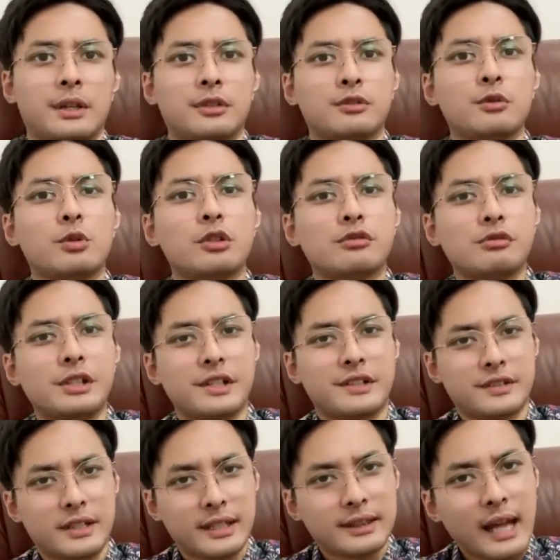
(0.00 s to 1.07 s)
中国驻以
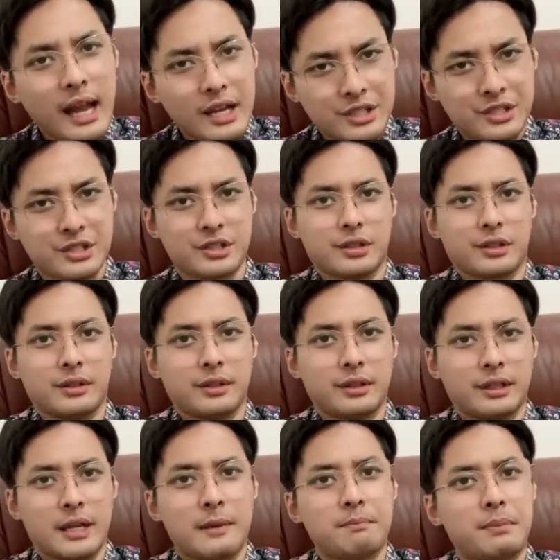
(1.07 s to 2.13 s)
色列大使
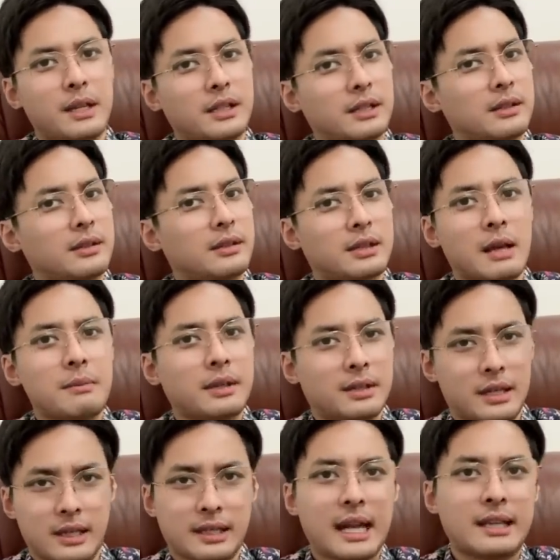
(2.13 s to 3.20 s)
也被他们
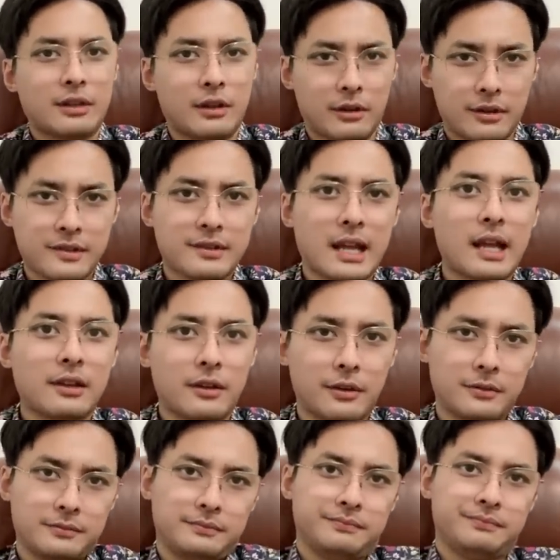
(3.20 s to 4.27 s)
给干掉、杀
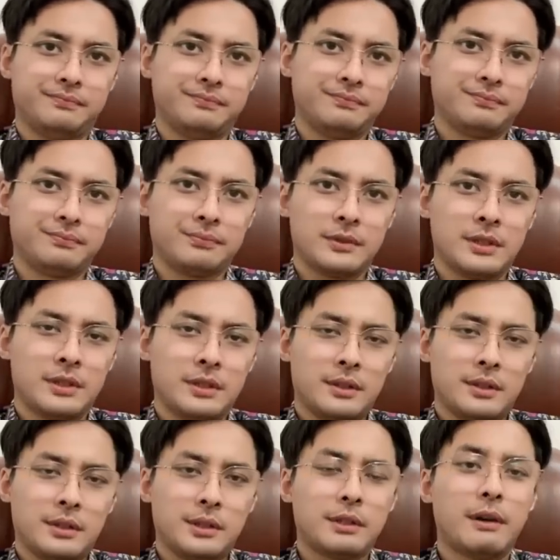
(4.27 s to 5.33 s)
掉，
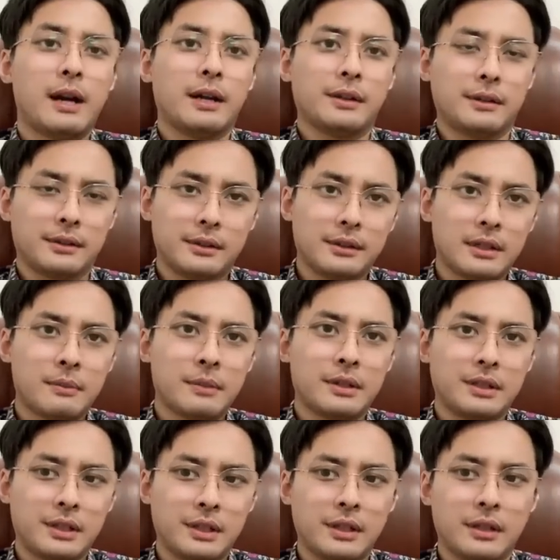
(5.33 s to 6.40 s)
对吧？那么
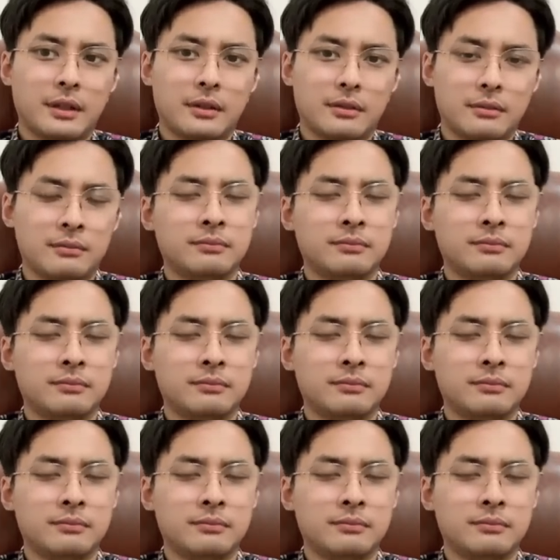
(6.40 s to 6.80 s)
你